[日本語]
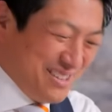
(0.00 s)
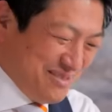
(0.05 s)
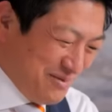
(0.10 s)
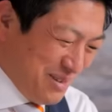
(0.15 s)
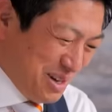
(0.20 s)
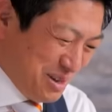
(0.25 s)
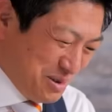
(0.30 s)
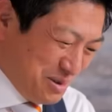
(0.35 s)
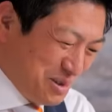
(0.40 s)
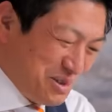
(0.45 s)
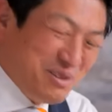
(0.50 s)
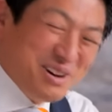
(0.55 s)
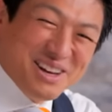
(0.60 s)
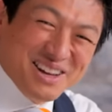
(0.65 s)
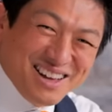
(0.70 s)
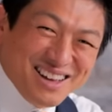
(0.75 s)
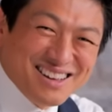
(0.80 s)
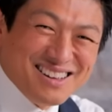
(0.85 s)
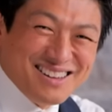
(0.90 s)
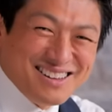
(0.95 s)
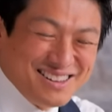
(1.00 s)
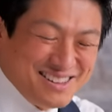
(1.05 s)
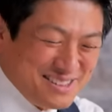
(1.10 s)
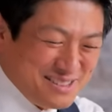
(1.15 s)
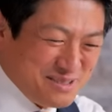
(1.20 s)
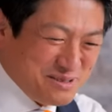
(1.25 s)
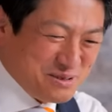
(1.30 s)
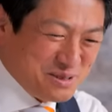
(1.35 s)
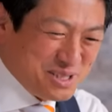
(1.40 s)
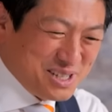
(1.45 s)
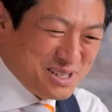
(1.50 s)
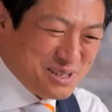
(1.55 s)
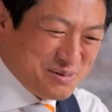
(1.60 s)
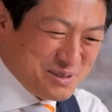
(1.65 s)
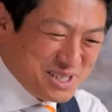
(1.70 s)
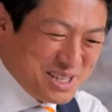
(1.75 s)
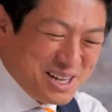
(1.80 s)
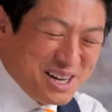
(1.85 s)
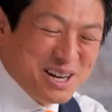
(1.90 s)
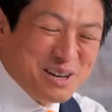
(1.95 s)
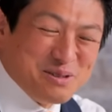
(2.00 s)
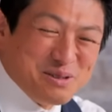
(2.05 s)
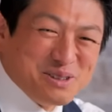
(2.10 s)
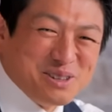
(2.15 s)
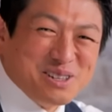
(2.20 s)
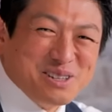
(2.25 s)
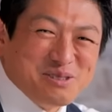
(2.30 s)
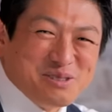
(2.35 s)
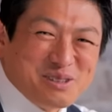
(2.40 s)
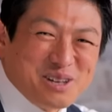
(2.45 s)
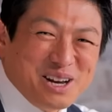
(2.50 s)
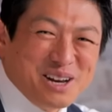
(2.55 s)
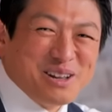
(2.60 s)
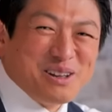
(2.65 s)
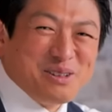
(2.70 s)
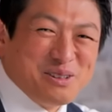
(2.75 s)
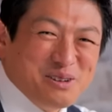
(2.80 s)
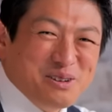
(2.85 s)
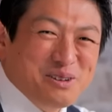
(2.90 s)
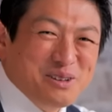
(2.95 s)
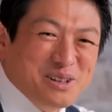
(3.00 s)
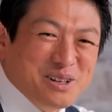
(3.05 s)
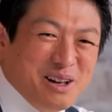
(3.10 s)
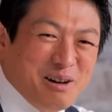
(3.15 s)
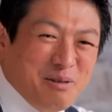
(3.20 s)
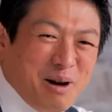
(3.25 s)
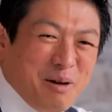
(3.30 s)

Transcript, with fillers: まあ、それはね、どっちかというと世界のっていう時あるけど、